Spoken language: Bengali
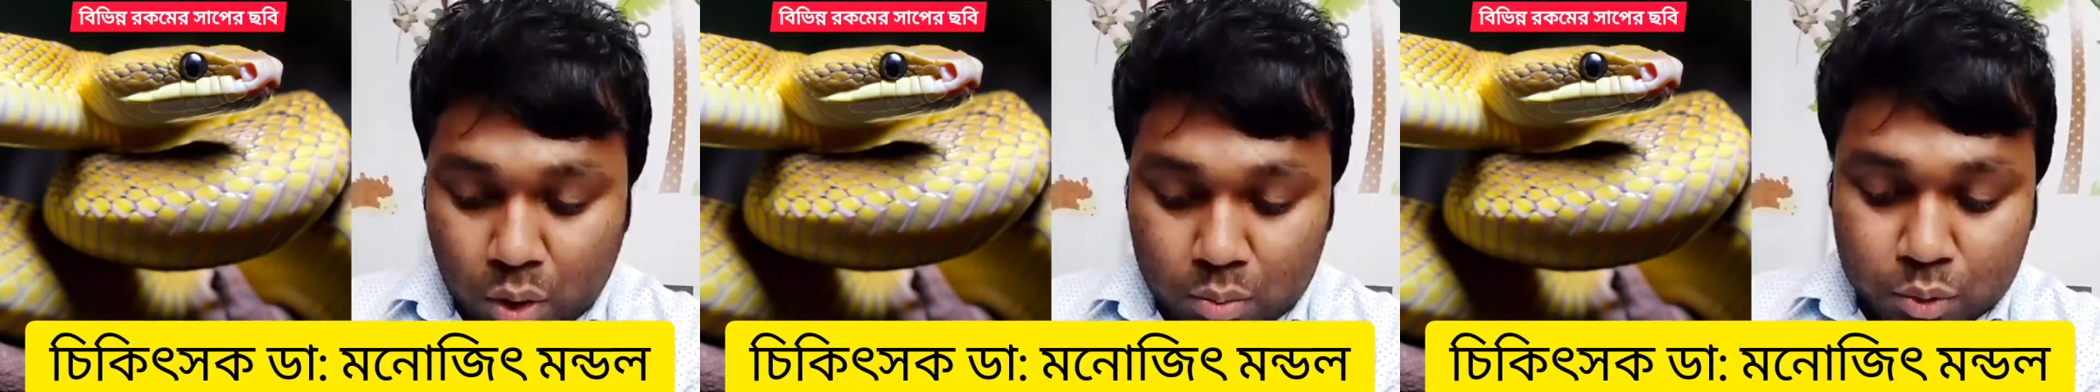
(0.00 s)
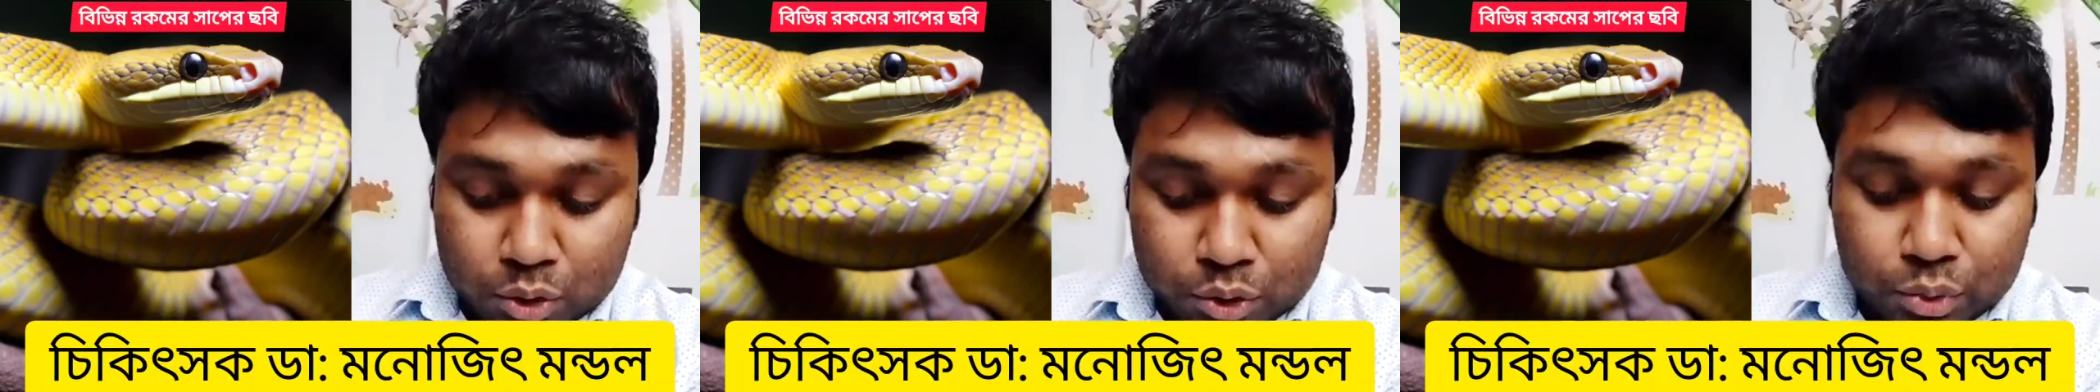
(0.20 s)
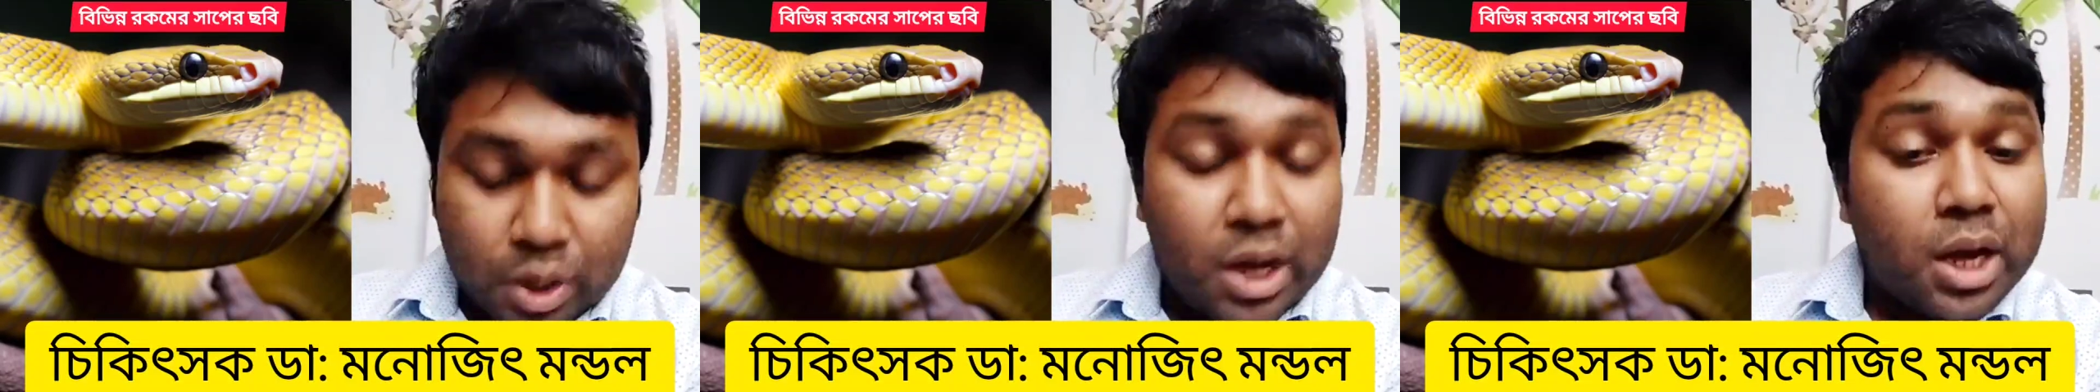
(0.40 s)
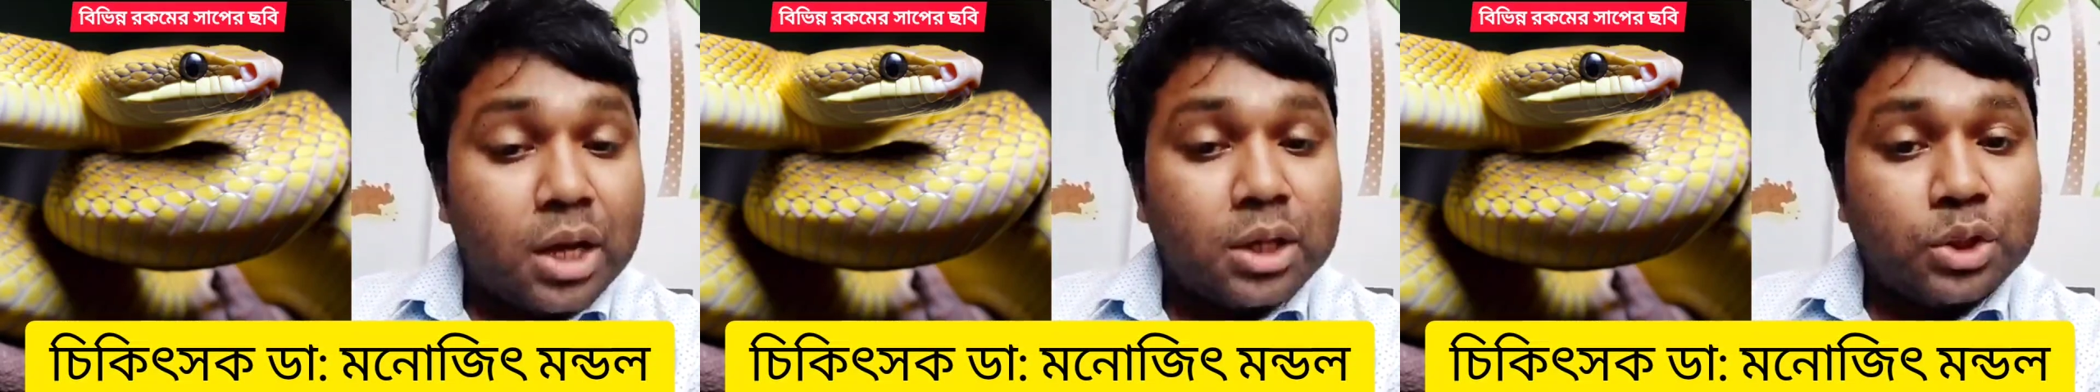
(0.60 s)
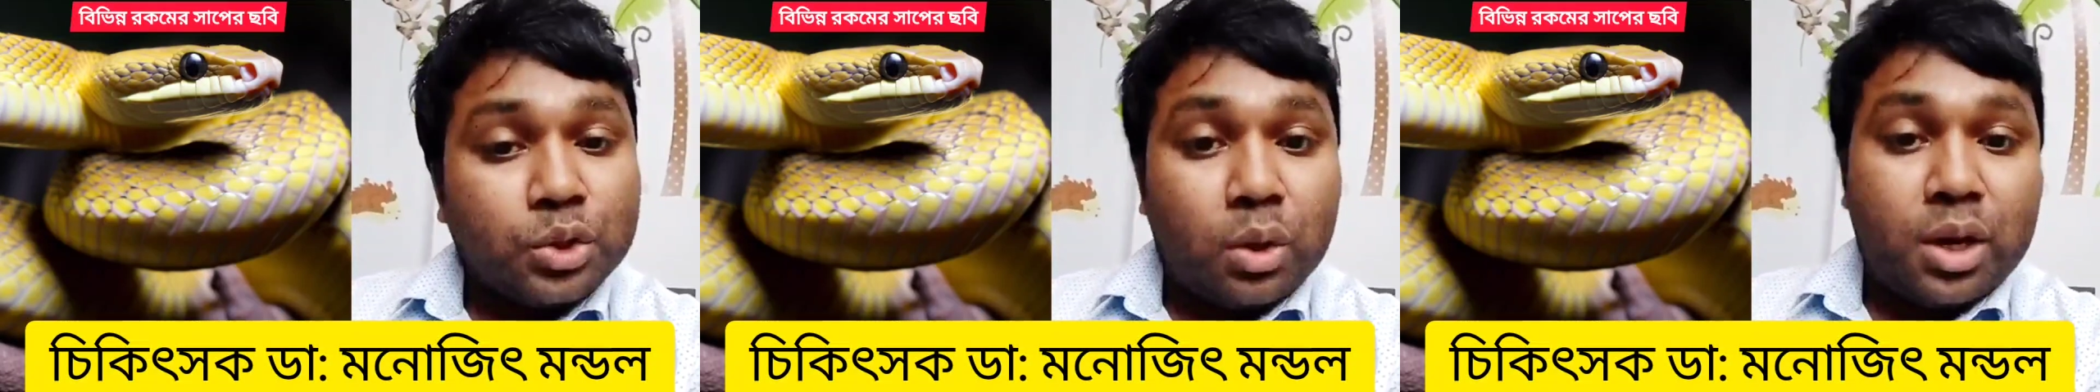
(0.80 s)
অবশ্যই
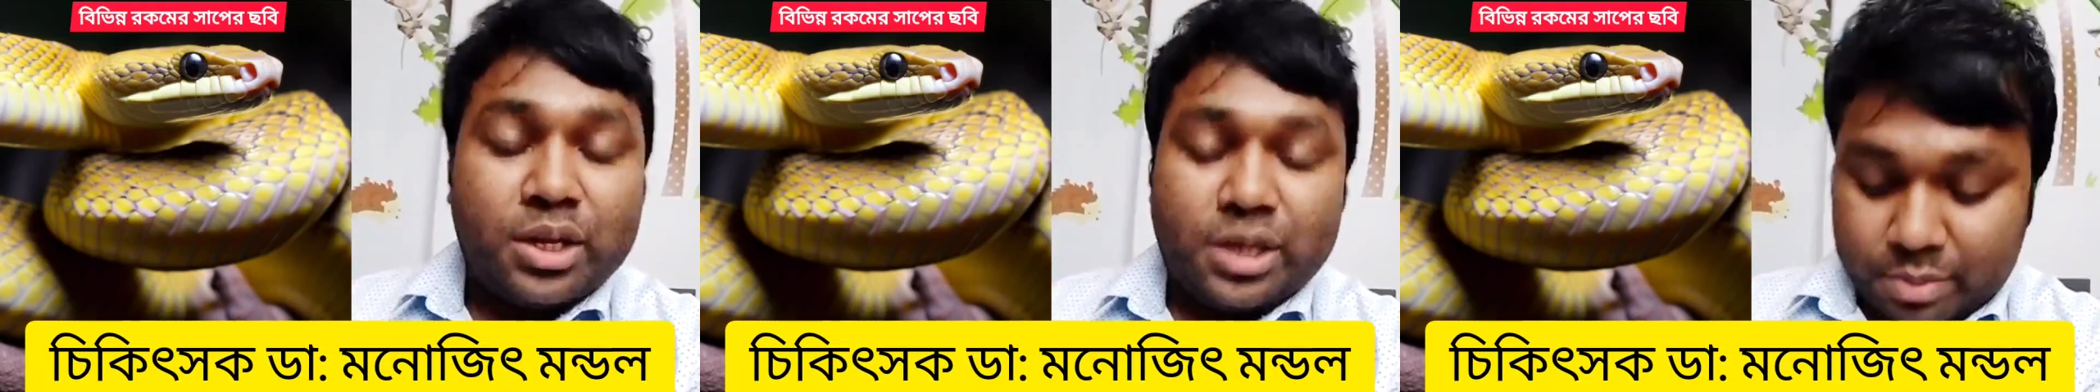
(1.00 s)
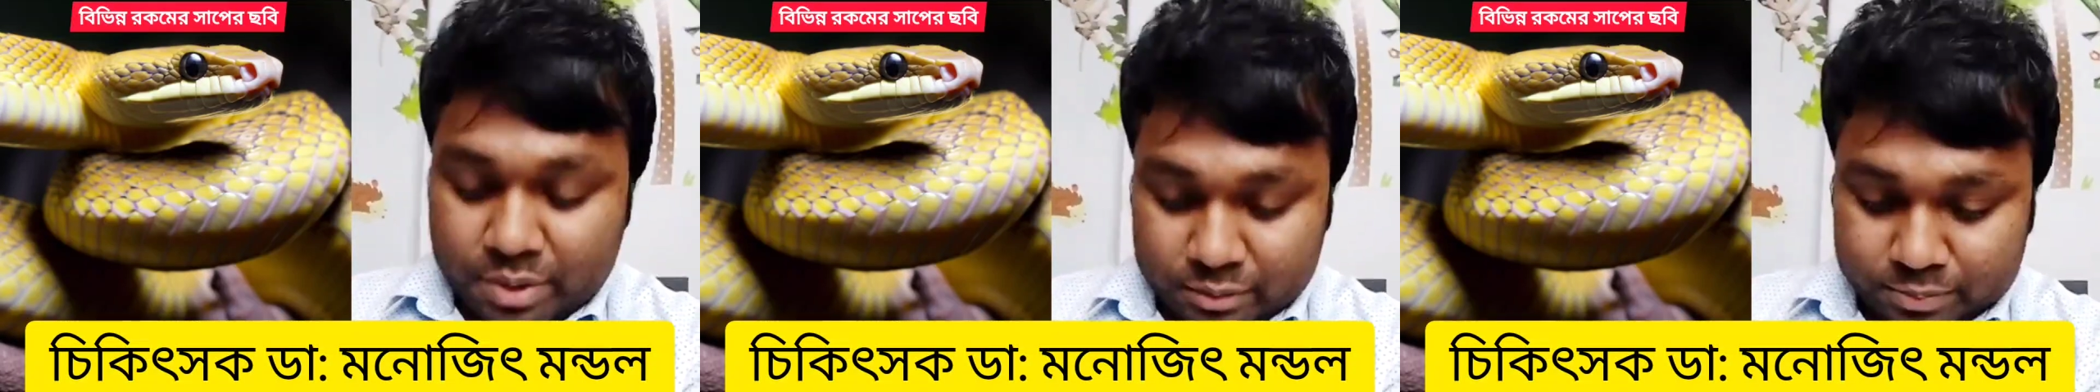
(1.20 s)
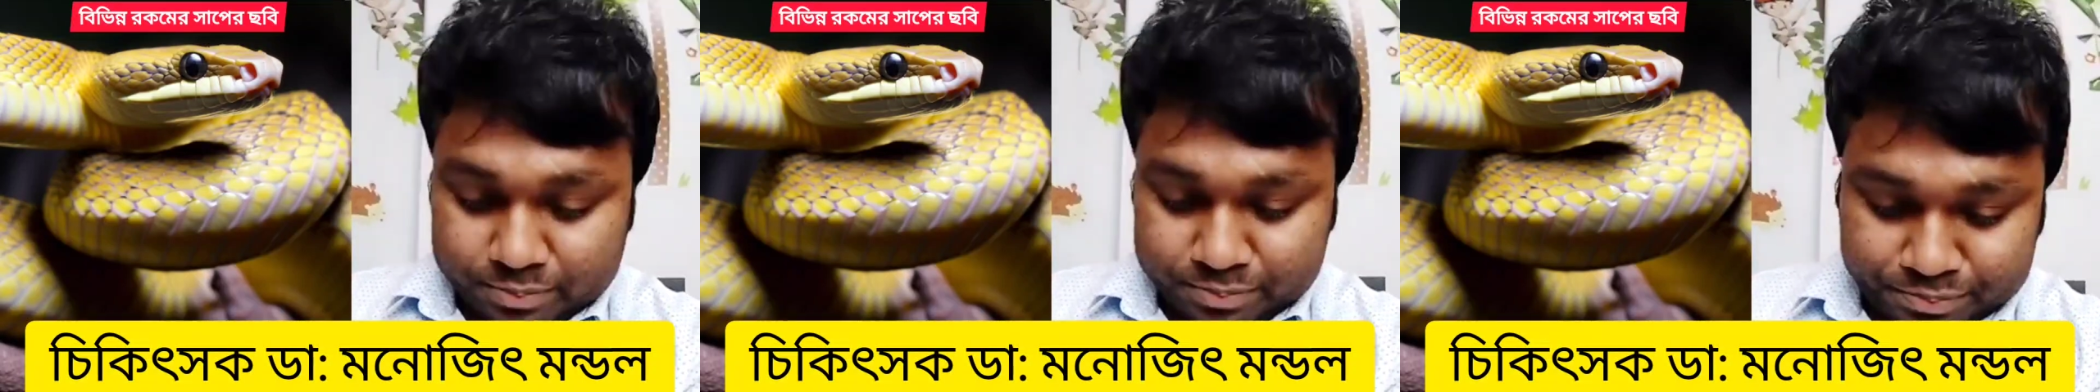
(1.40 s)
চলে যাবেন